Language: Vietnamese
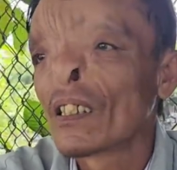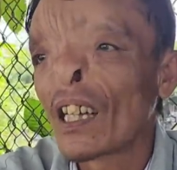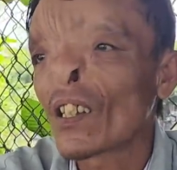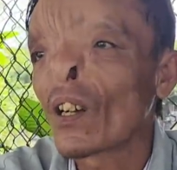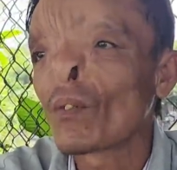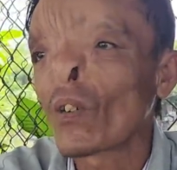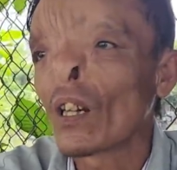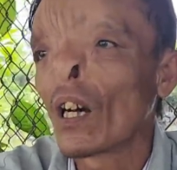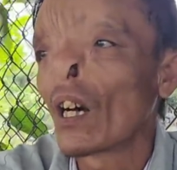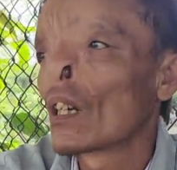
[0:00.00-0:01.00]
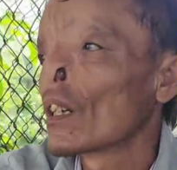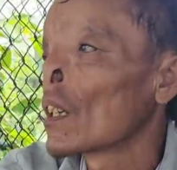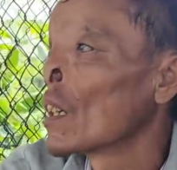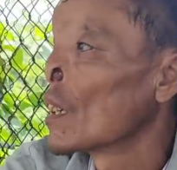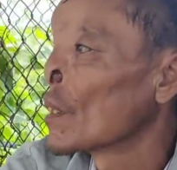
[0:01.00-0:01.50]
uh, dạ có một
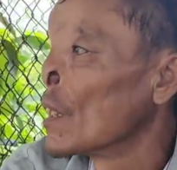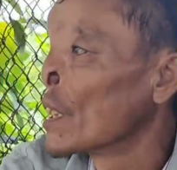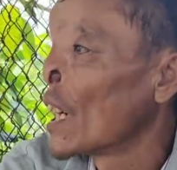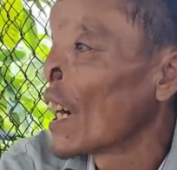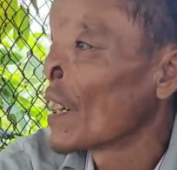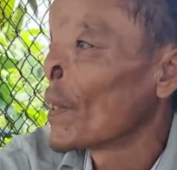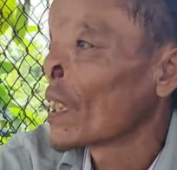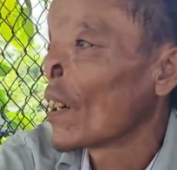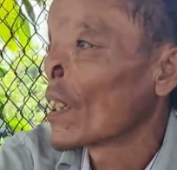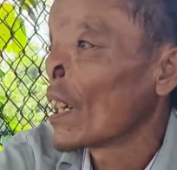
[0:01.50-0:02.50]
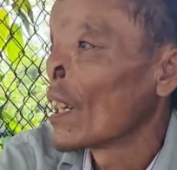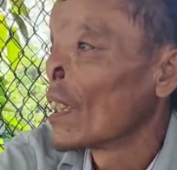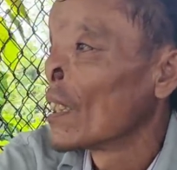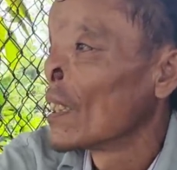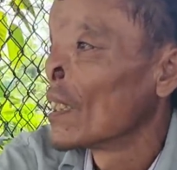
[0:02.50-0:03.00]
uh, người vợ đó mà thôi đó
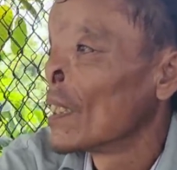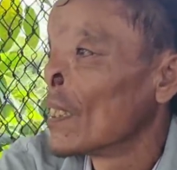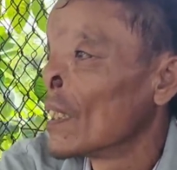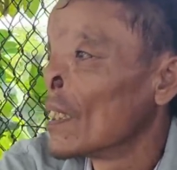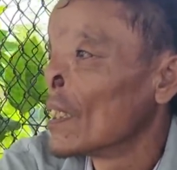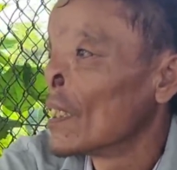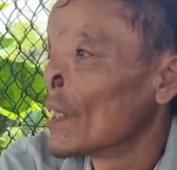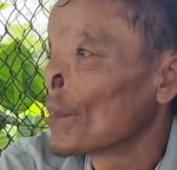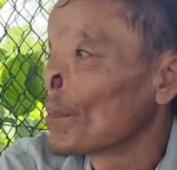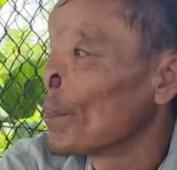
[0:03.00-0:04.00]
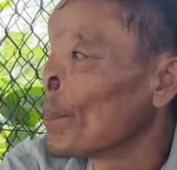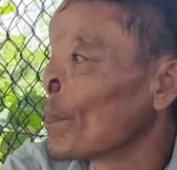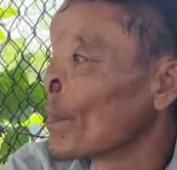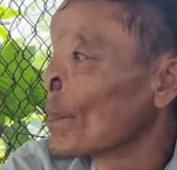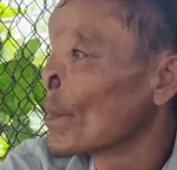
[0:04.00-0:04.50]
ừ. ừ.
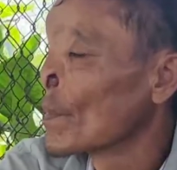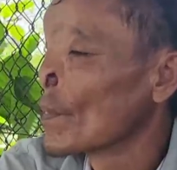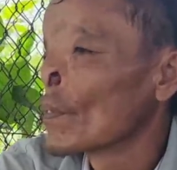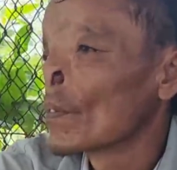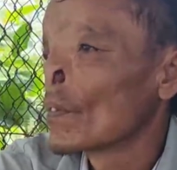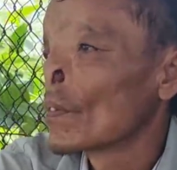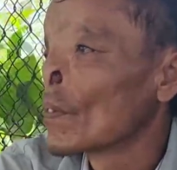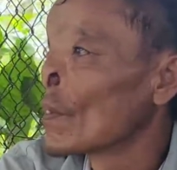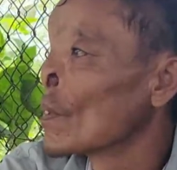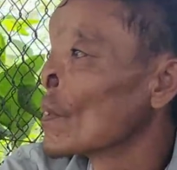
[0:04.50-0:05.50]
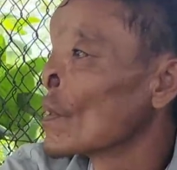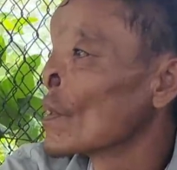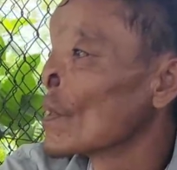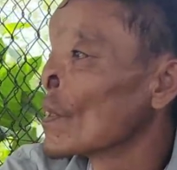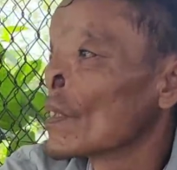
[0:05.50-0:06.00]
chứ mà người yêu thì uh, không có
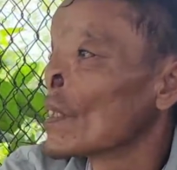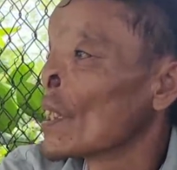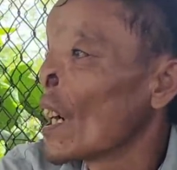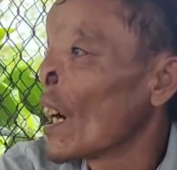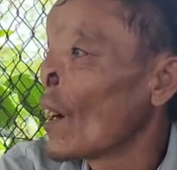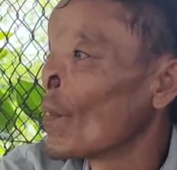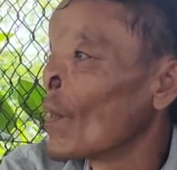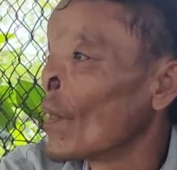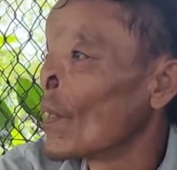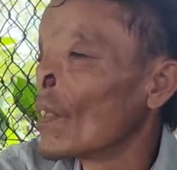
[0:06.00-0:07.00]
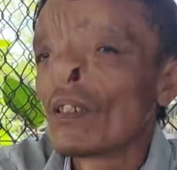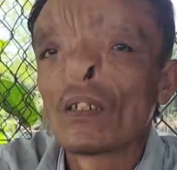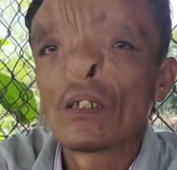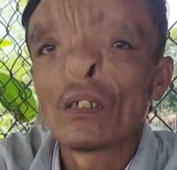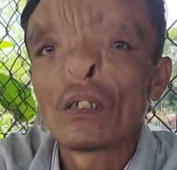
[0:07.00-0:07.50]
người yêu dạ không chắc cũng có
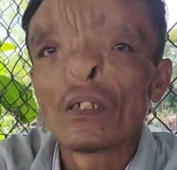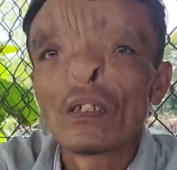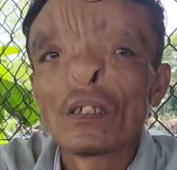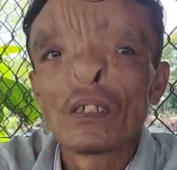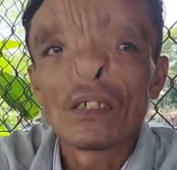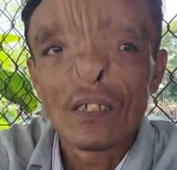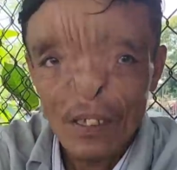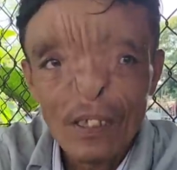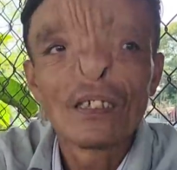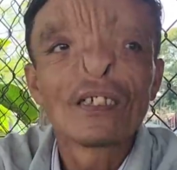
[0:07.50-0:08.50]
thầm thương trộm nhớ ta chứ